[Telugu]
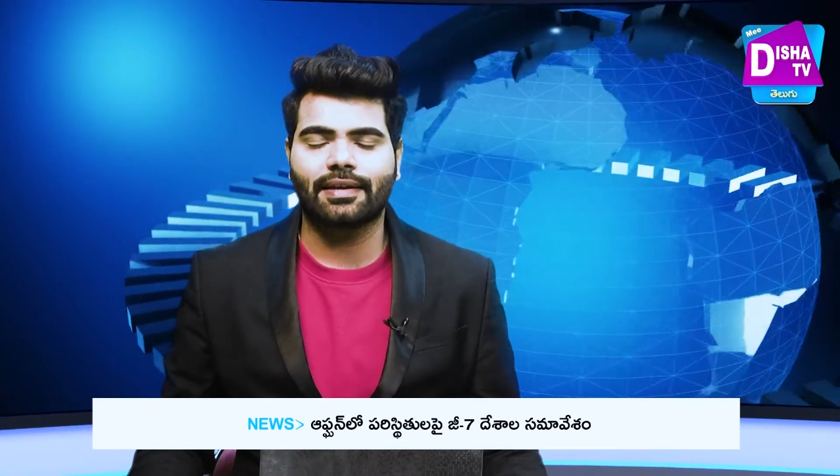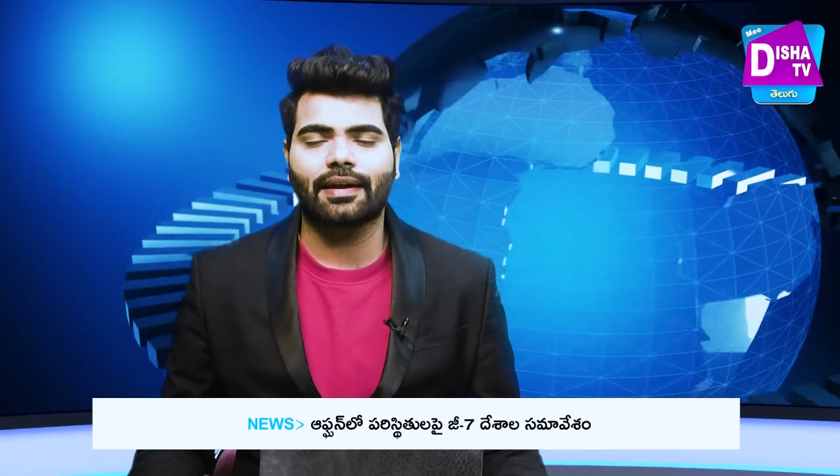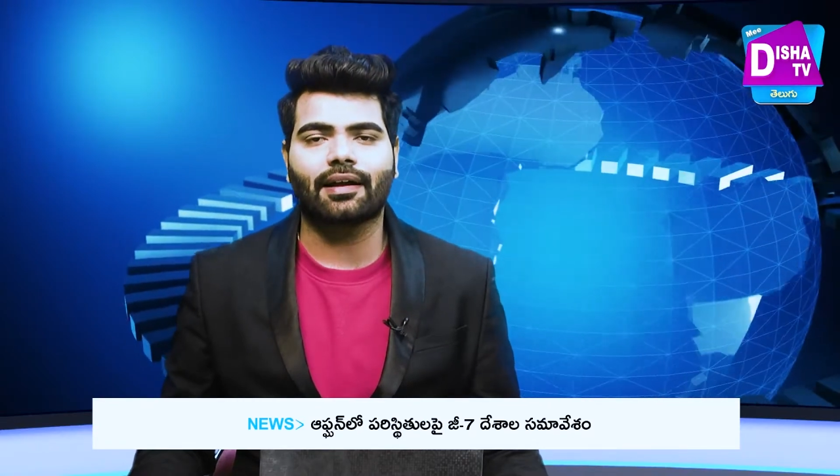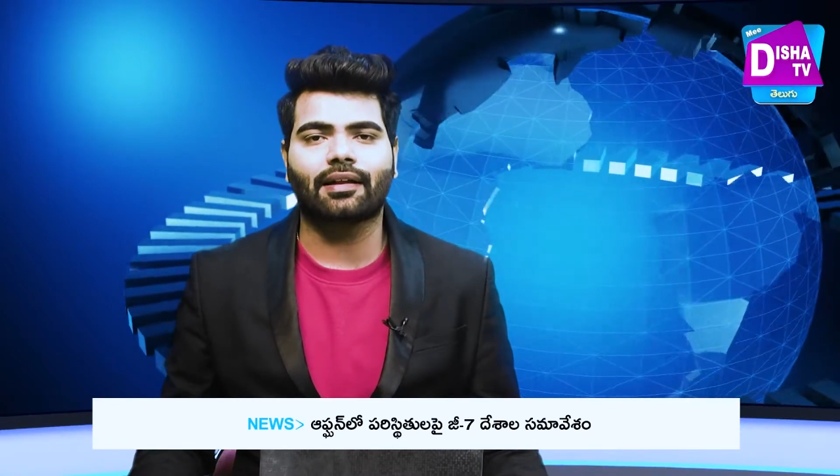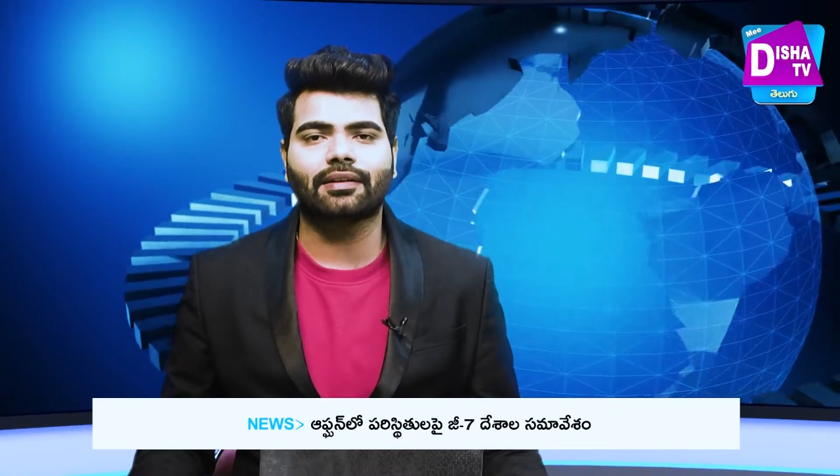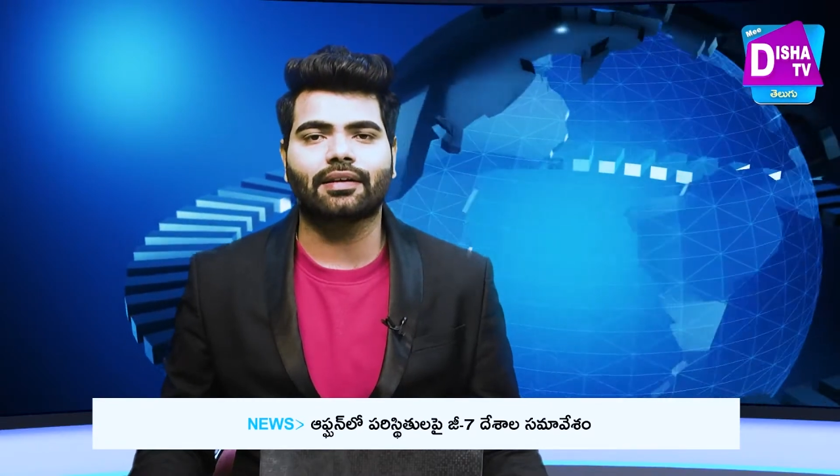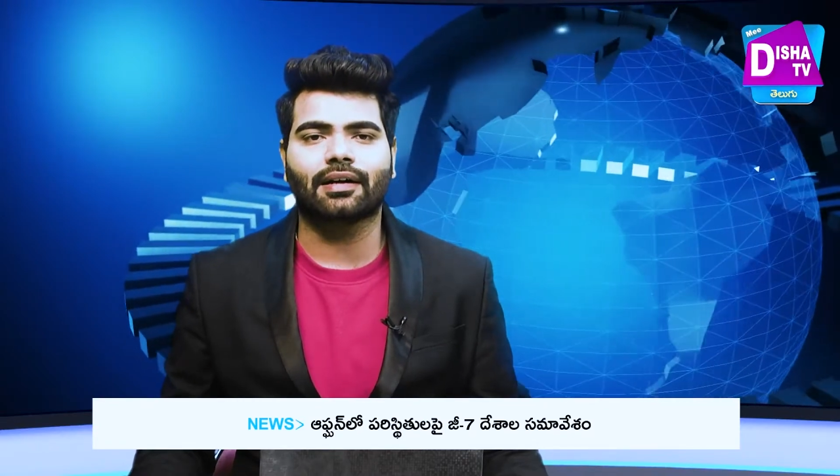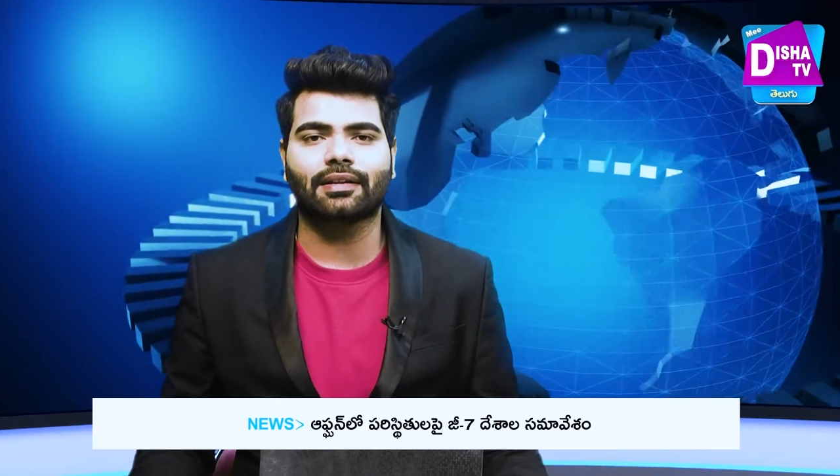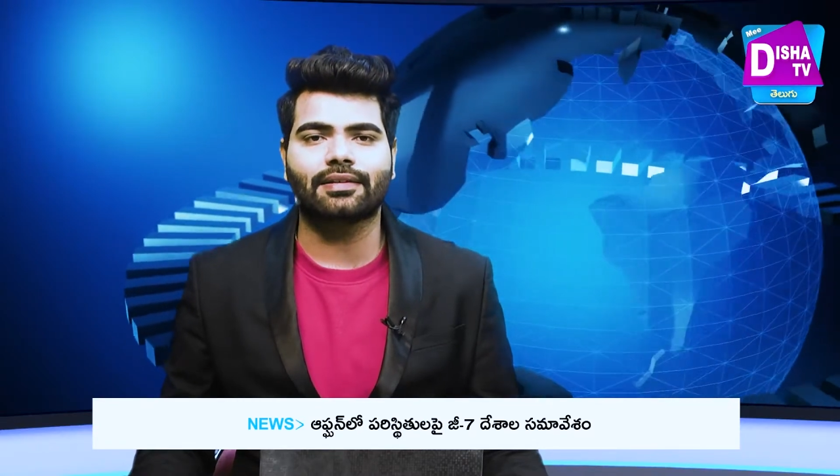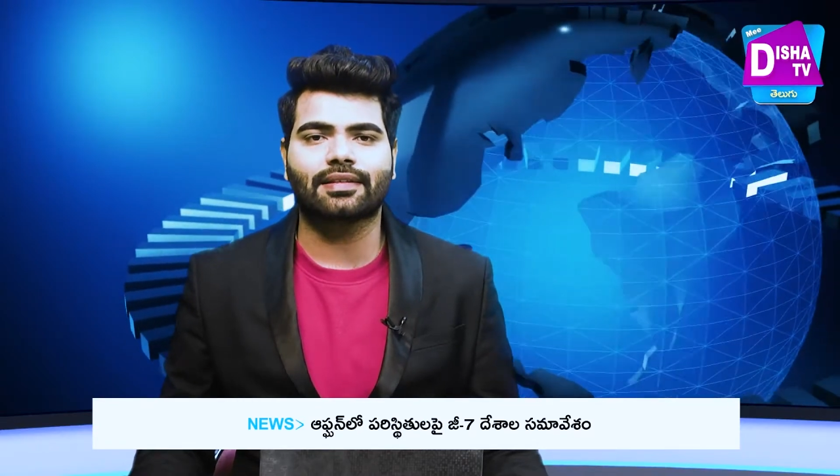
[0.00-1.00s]
ఈ ఏడాది
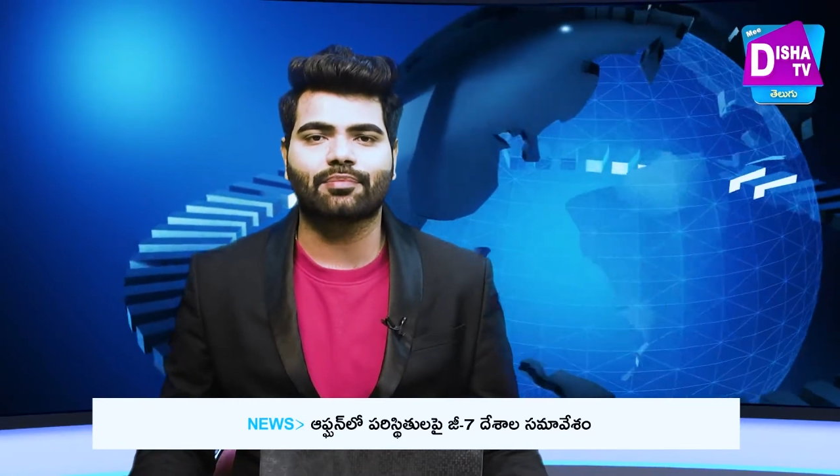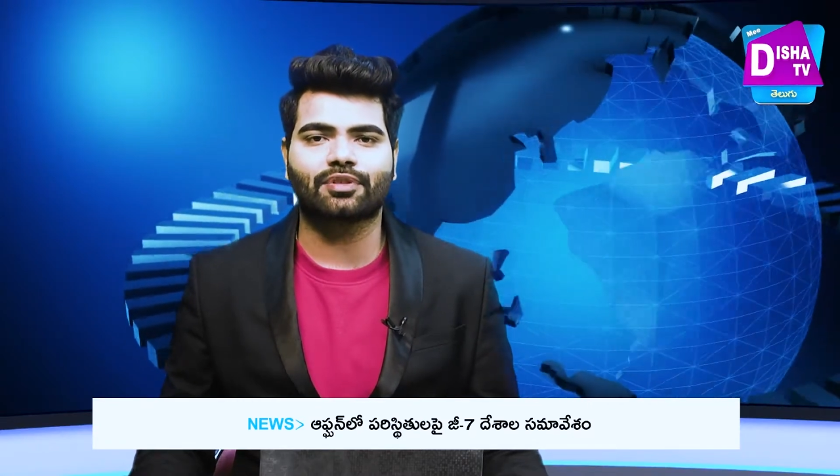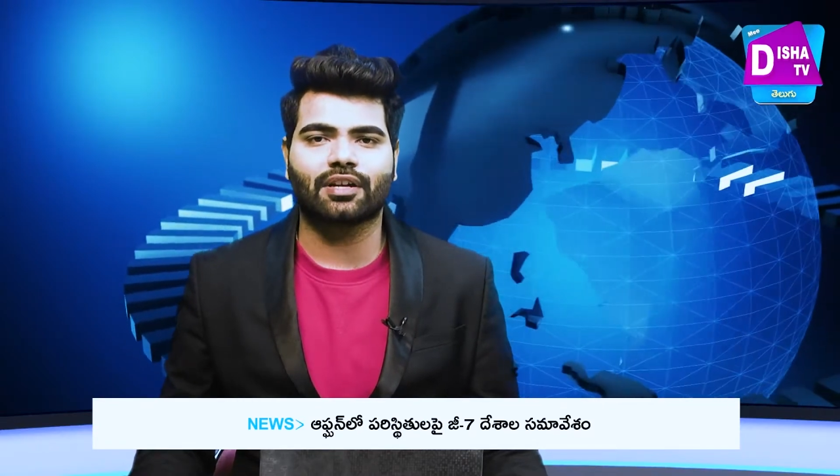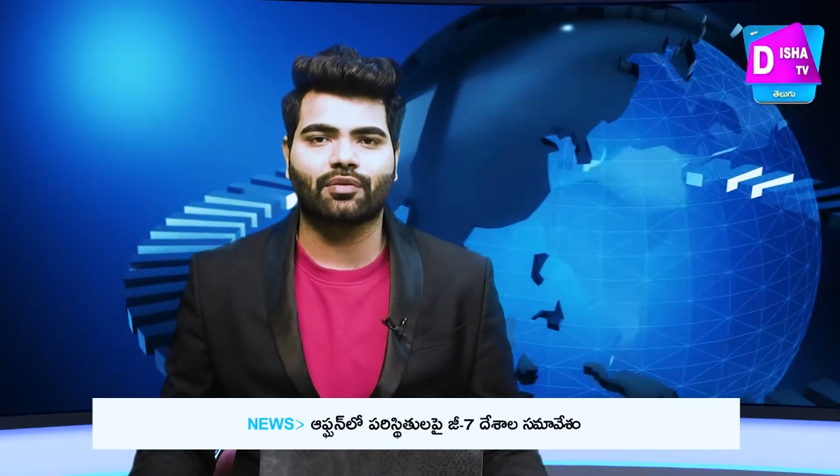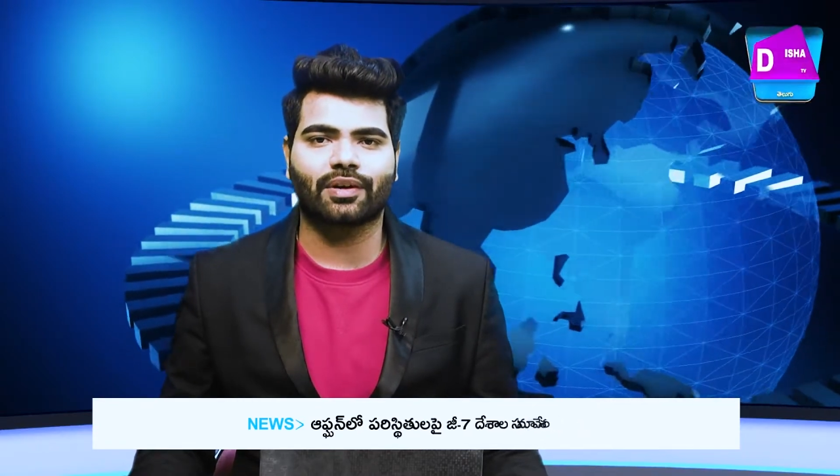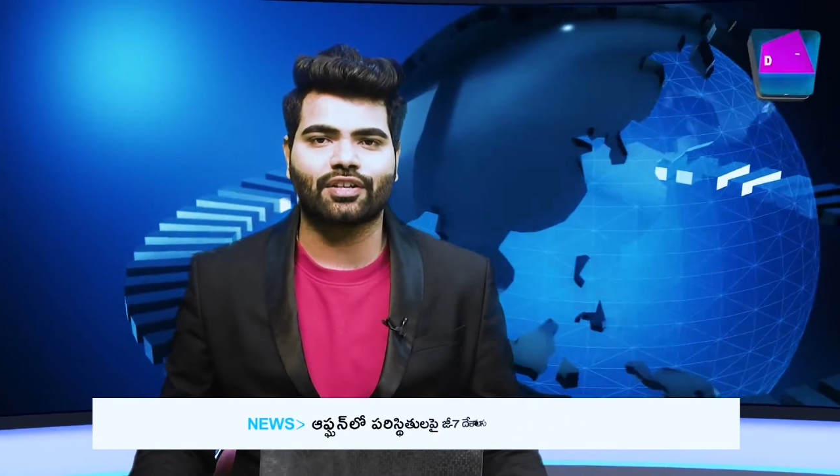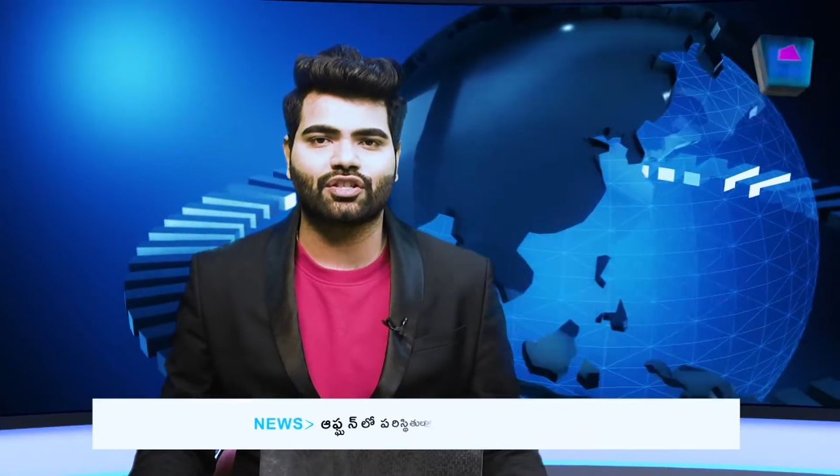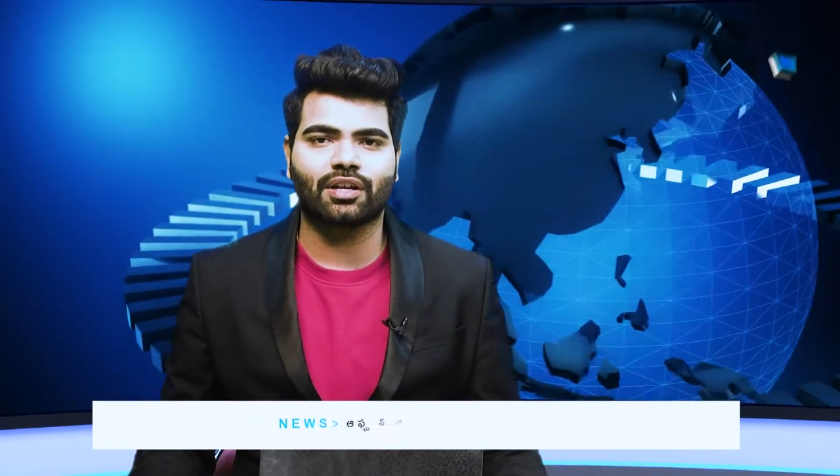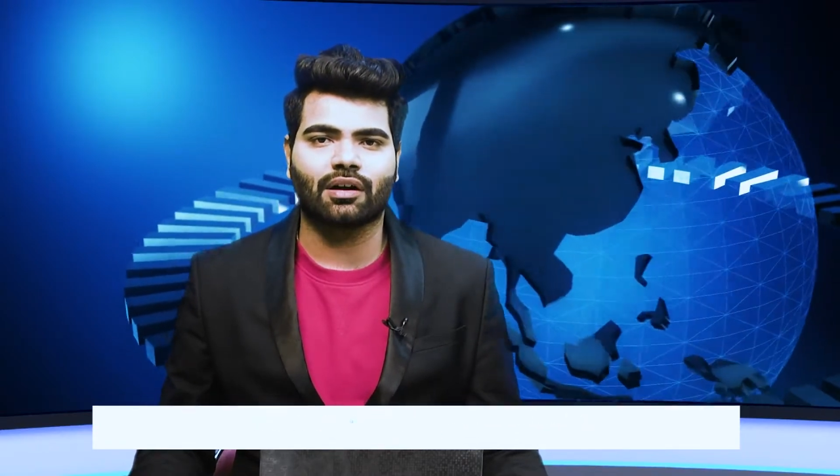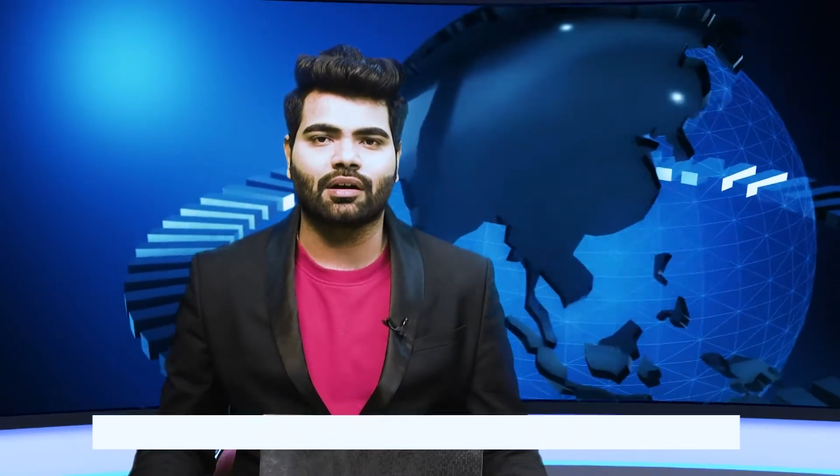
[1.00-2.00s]
అదే సంస్థ
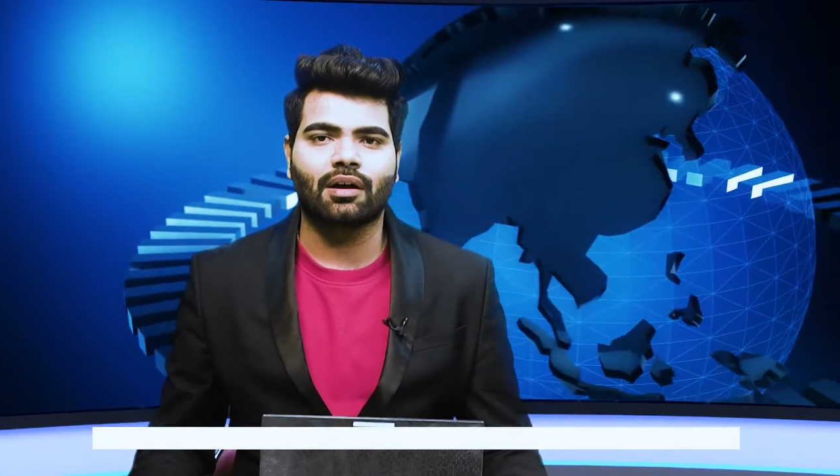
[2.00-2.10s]
నిర్వహించిన